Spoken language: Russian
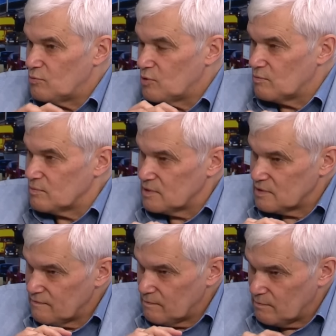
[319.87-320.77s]
объем
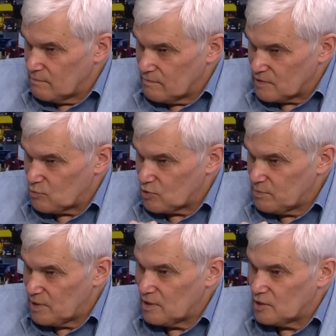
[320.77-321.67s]
возможность
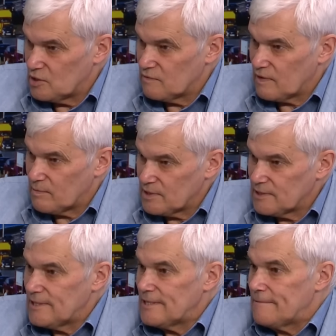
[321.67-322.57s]
передачи информации.